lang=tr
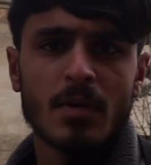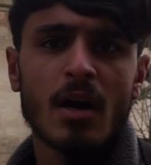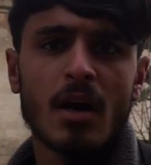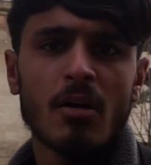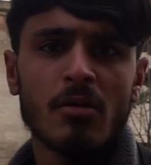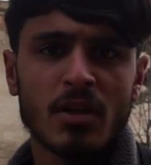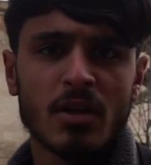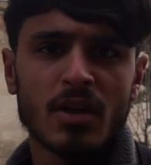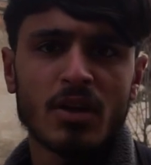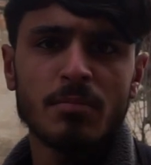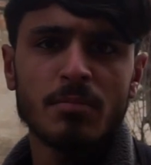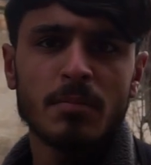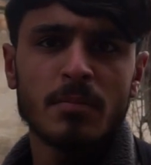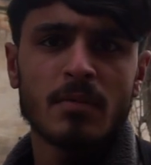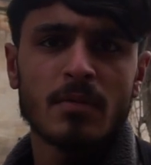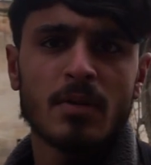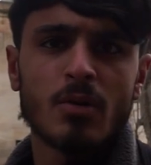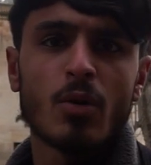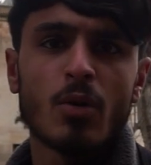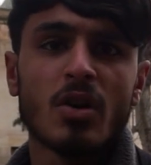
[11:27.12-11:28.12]
avlanıp
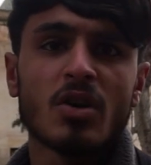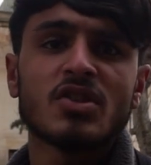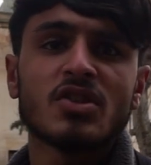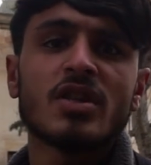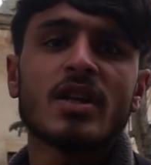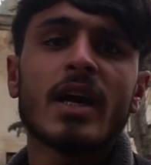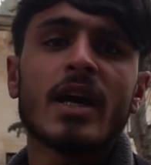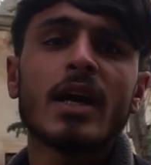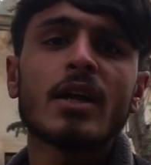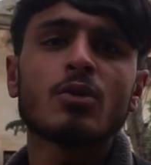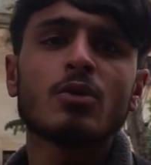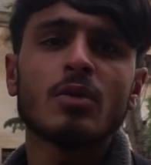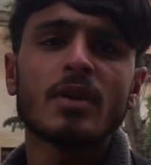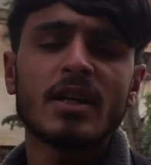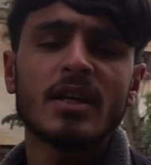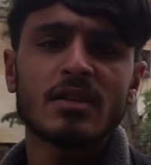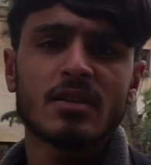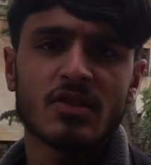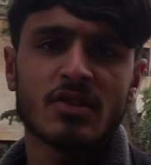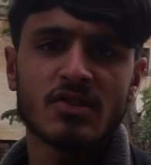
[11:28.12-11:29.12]
öğrenciler her gün
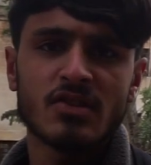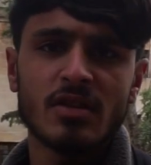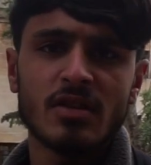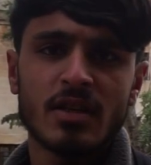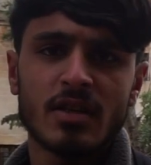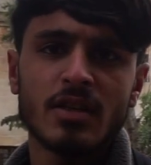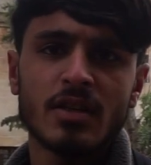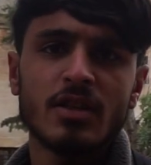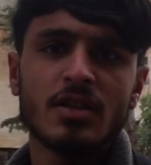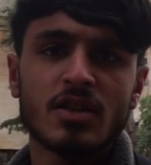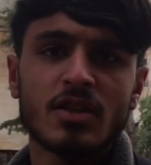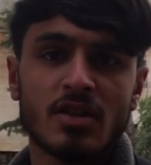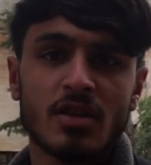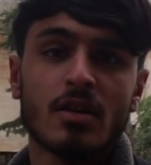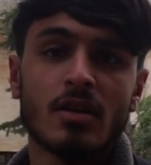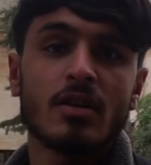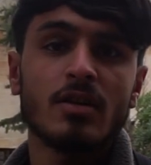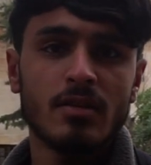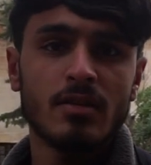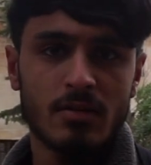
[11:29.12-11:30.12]
et yesinler diye iki
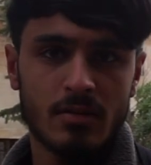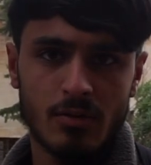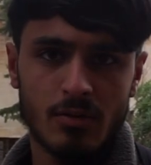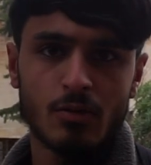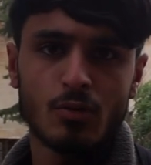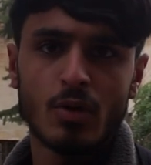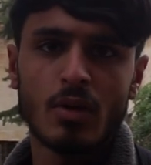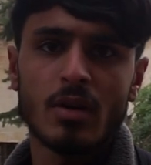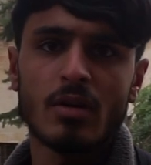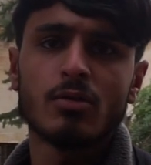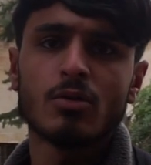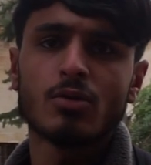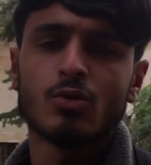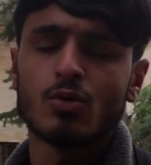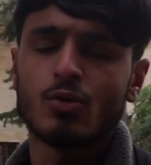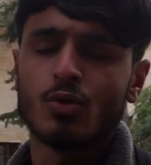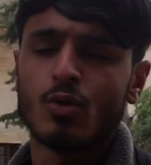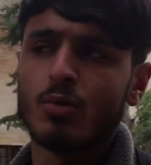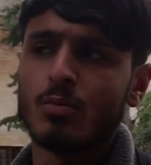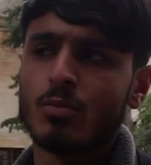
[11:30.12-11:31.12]
tane görevli
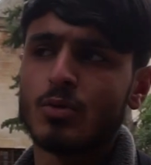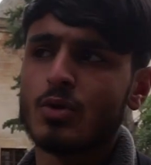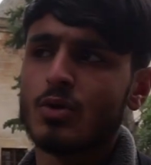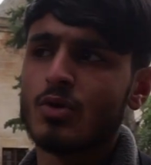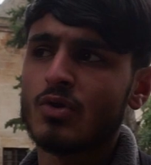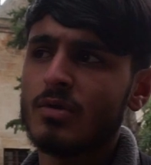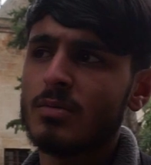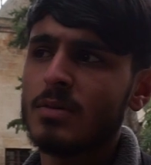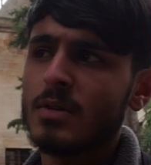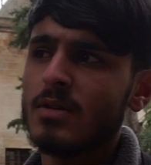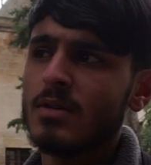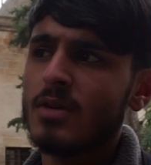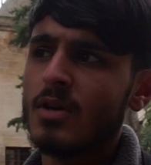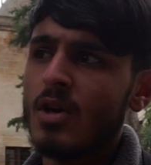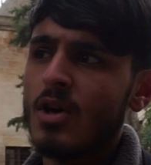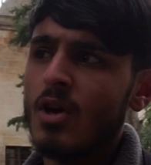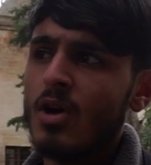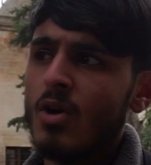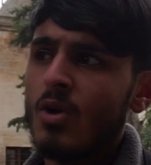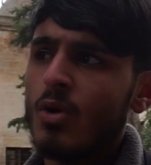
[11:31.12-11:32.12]
tutulmuştu o zaman.
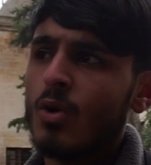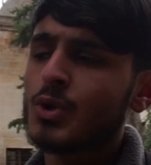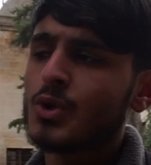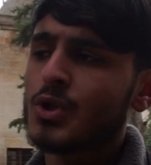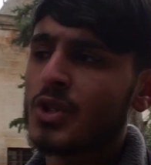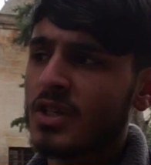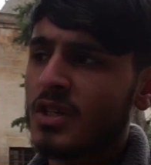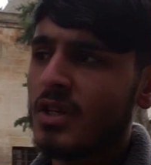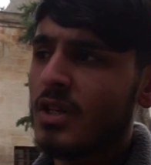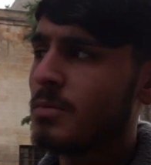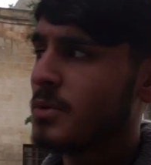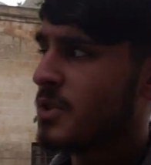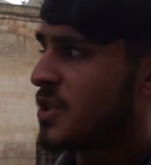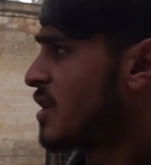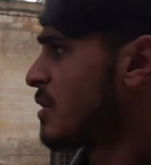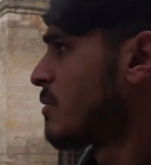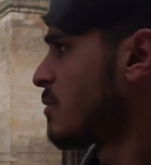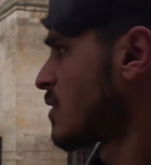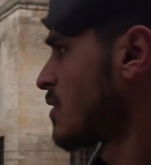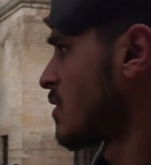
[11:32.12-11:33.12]
O şekilde bir
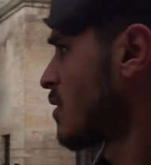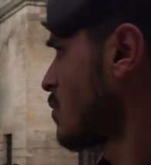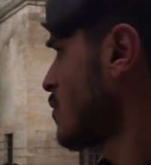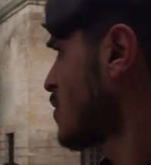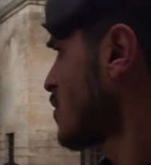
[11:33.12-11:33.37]
şey var yani